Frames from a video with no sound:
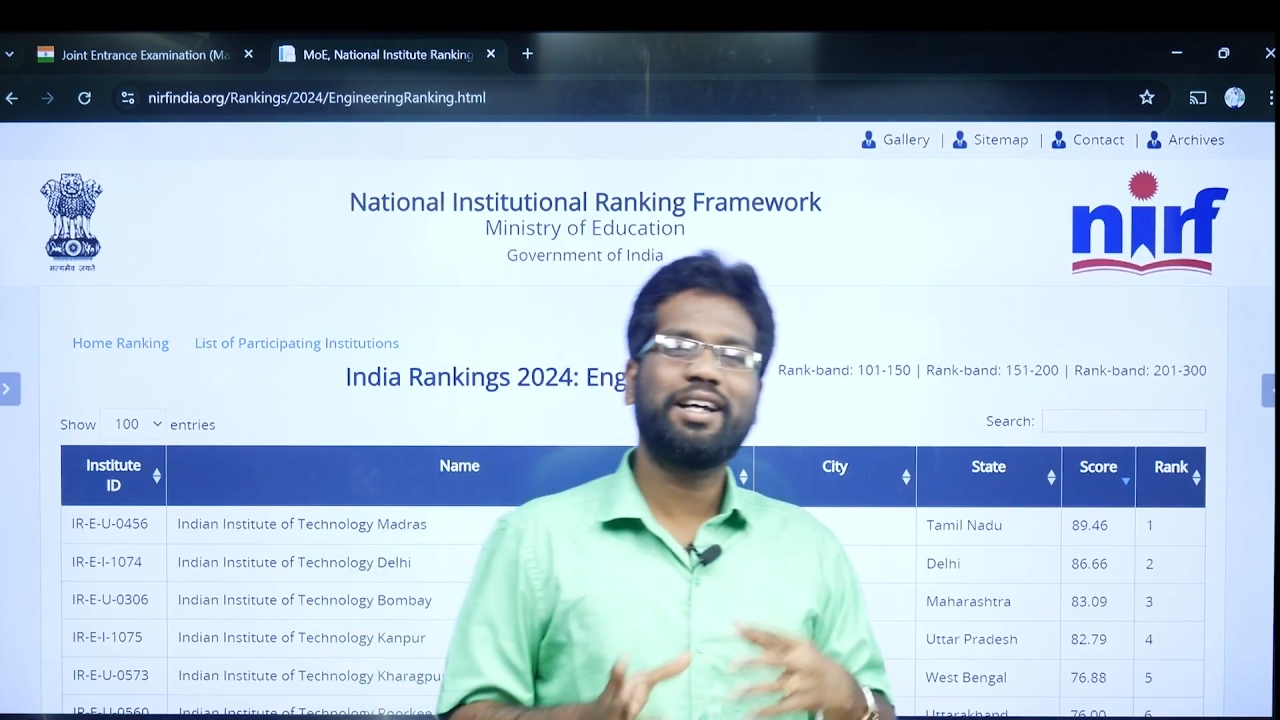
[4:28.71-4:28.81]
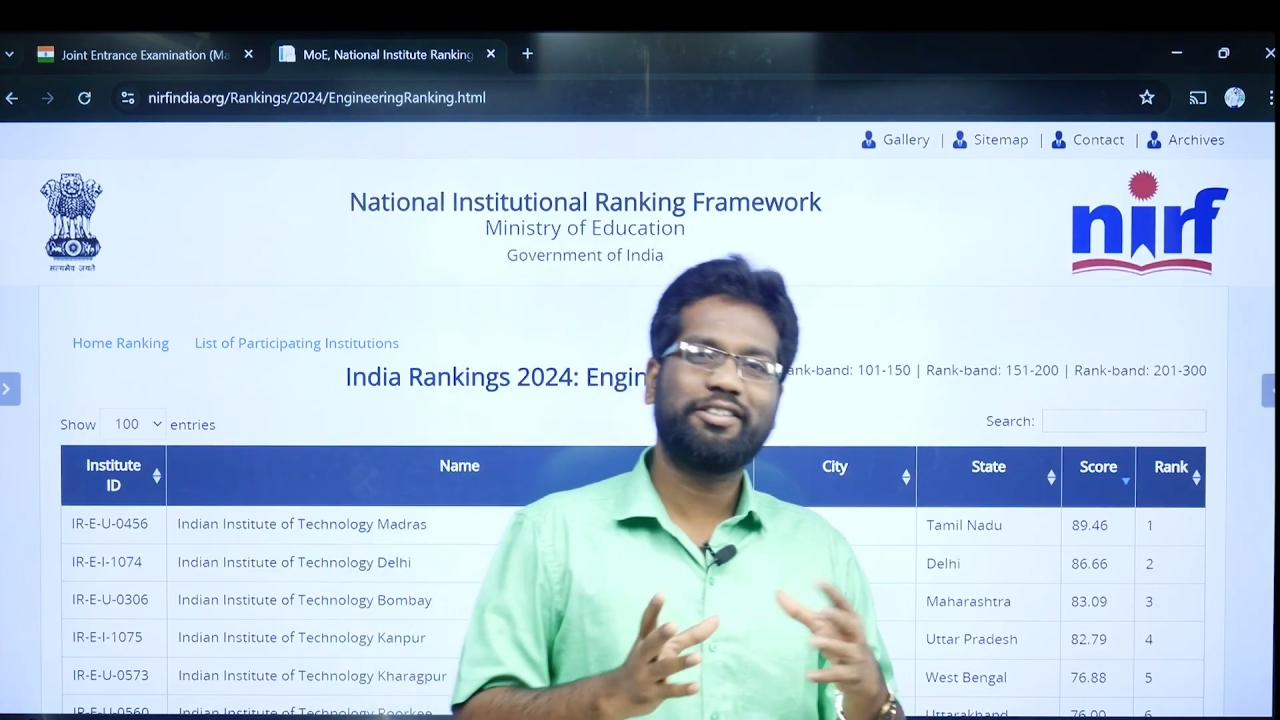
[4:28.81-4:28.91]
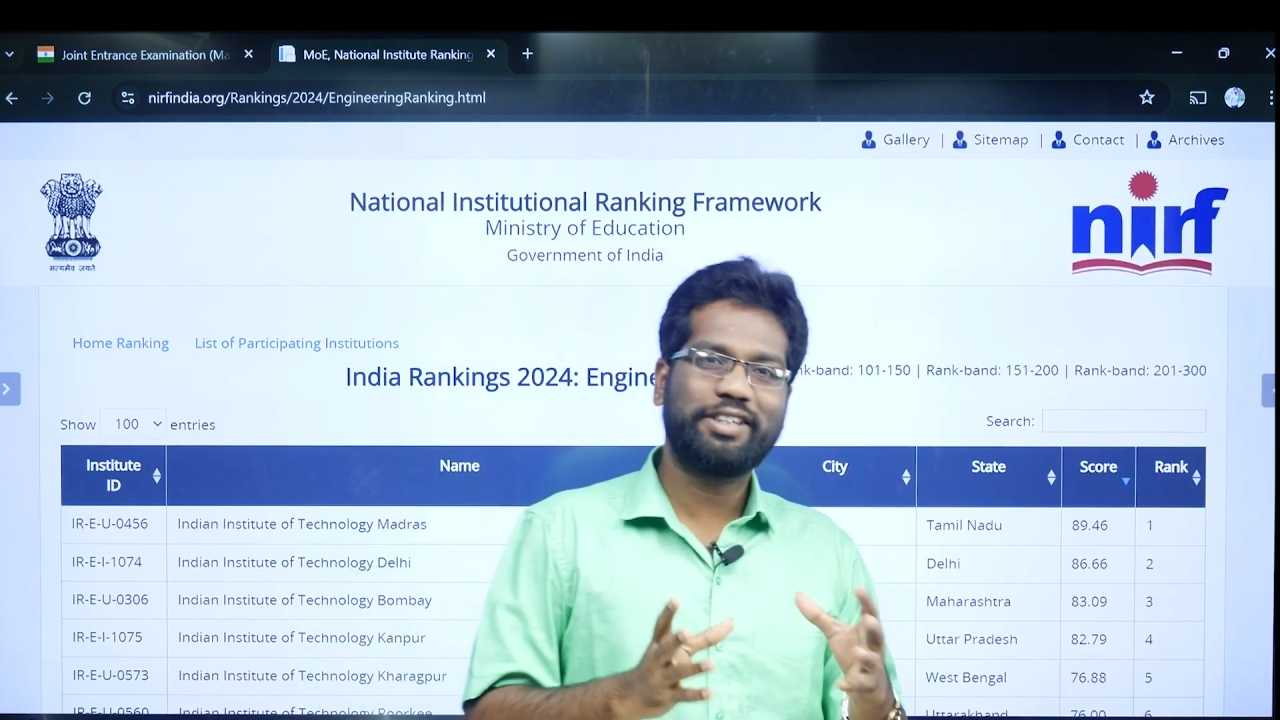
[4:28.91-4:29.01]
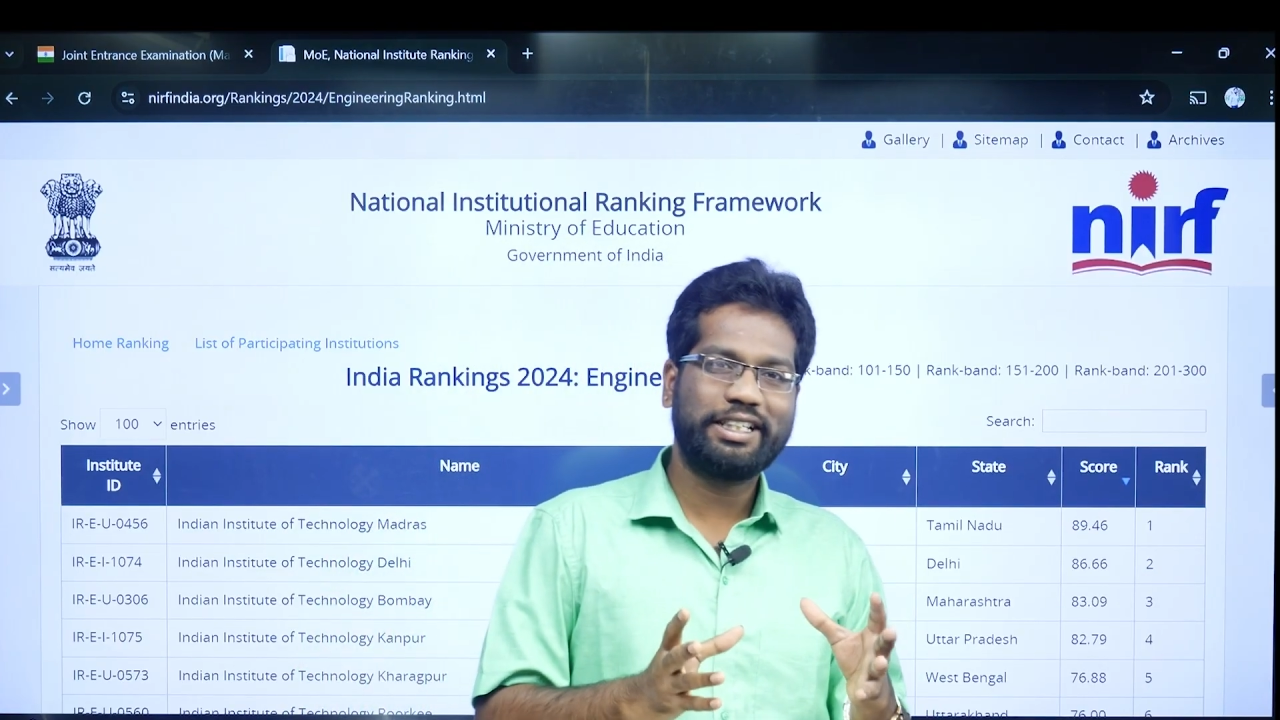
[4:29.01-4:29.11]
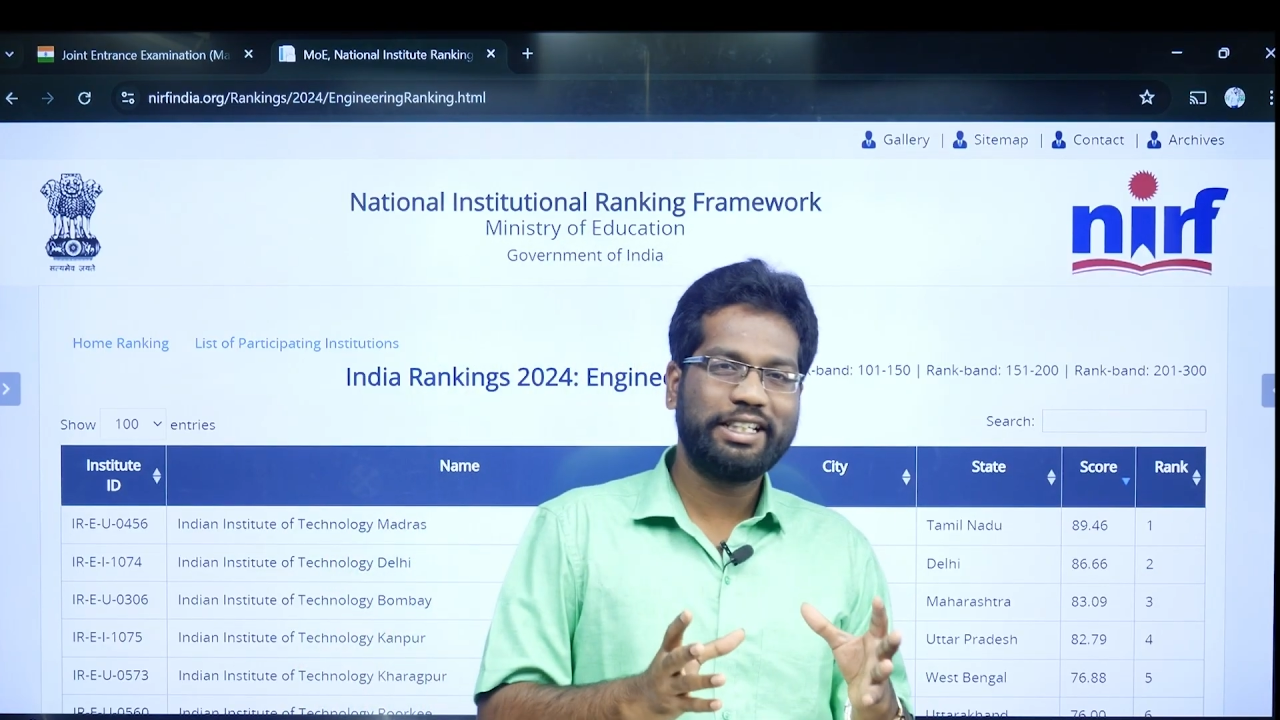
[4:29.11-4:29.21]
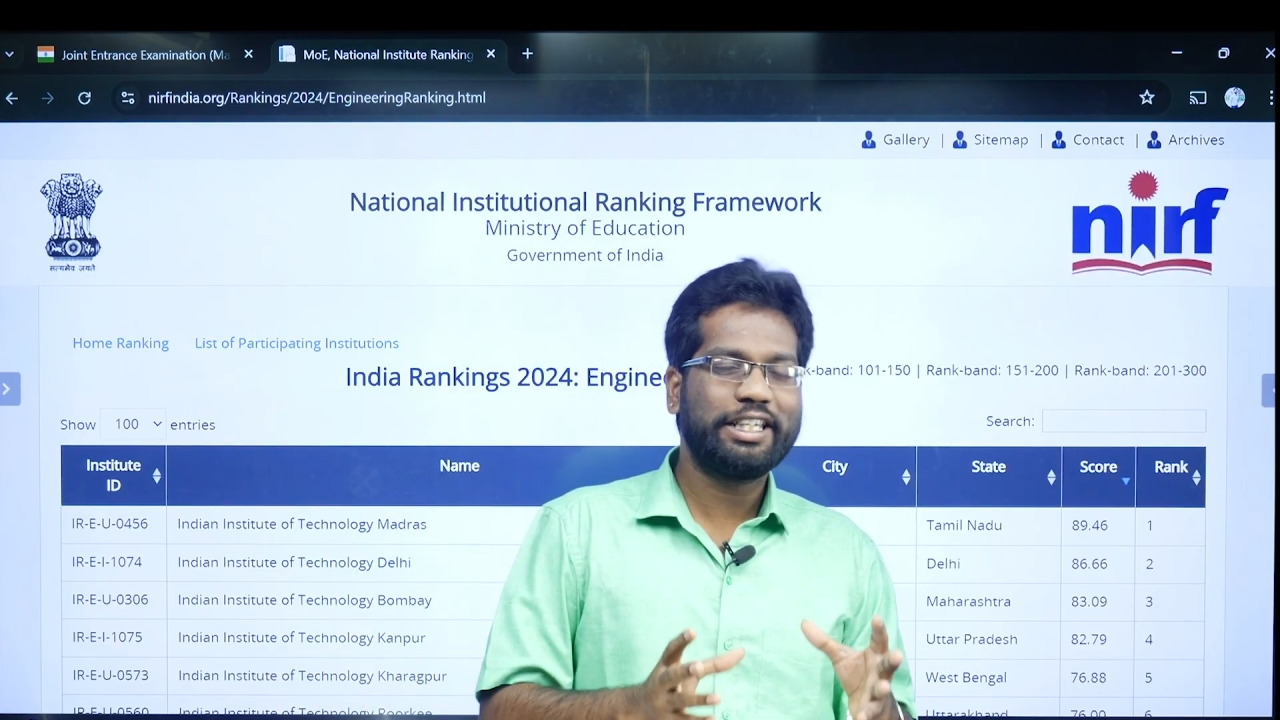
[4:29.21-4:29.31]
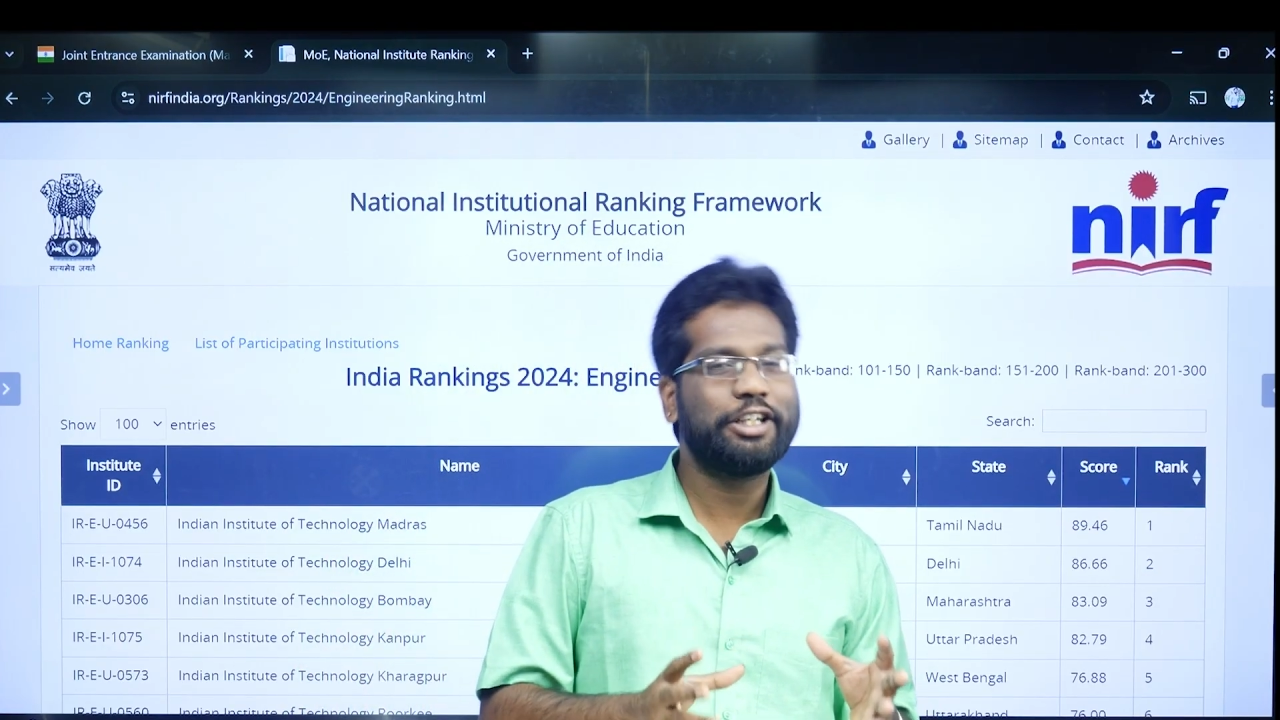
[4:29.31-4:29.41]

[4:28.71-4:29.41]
அங்கே வந்துட்டு